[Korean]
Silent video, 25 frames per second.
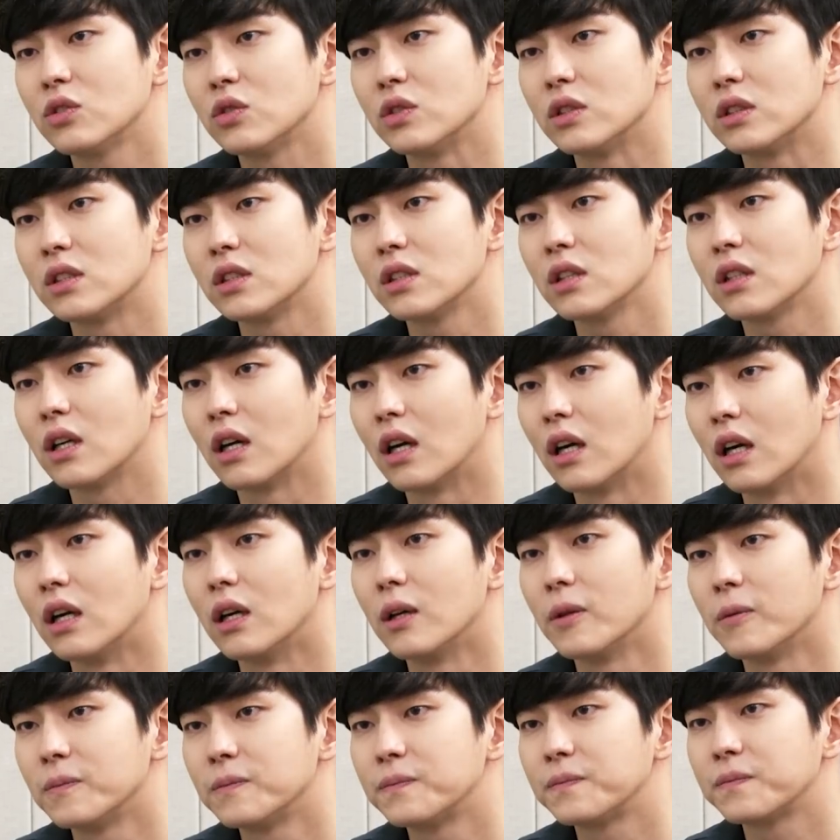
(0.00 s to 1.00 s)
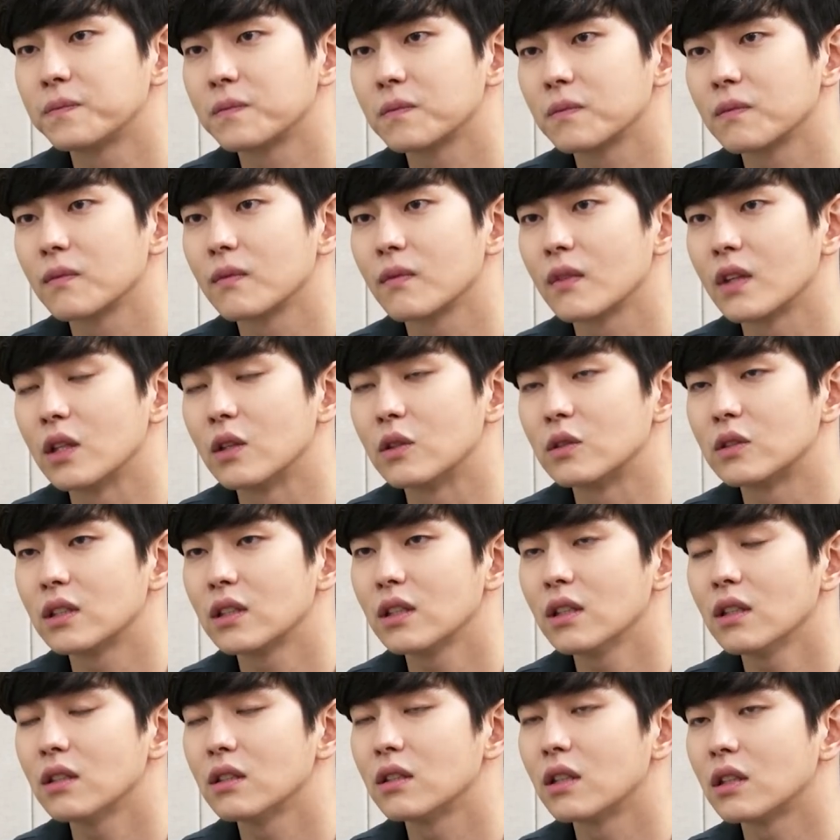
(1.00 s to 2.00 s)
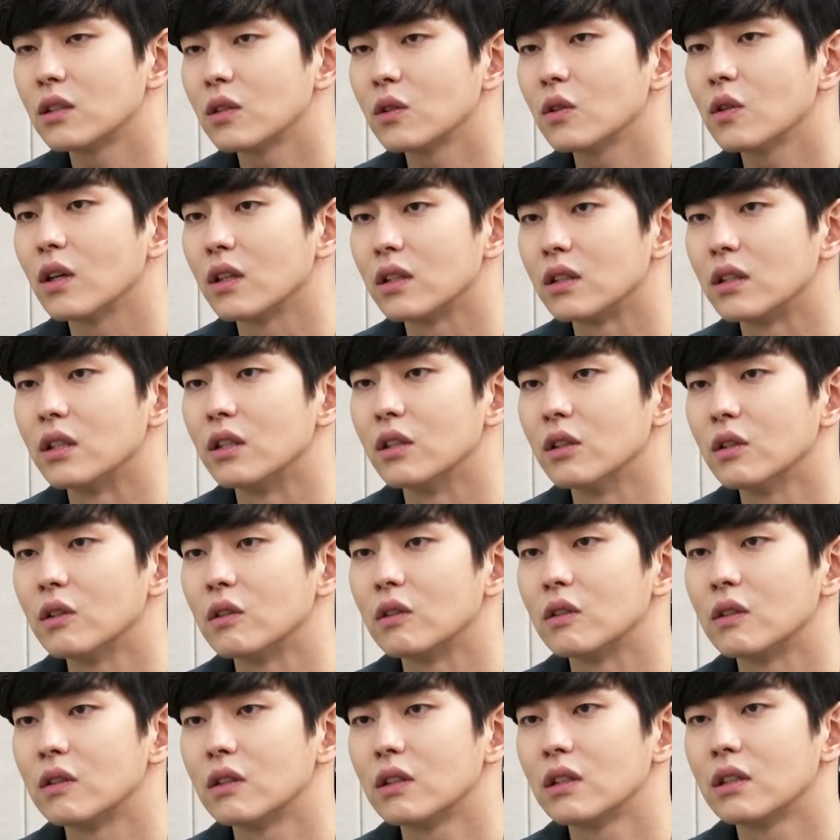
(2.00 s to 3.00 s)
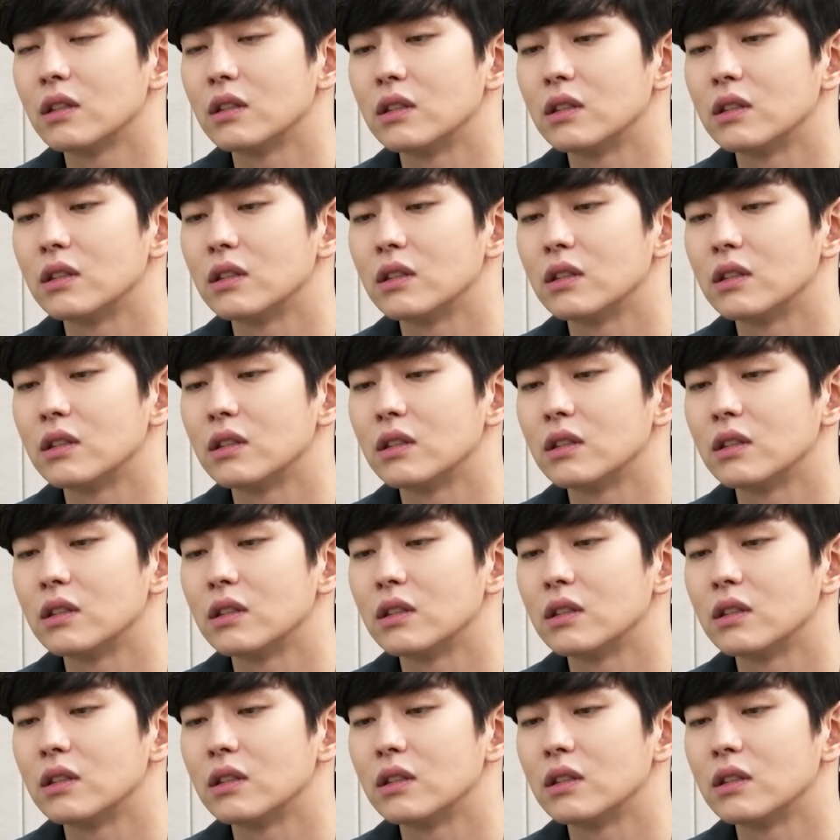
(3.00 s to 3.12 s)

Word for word: 수 있을까 이런 생각을 했던 것 같아요.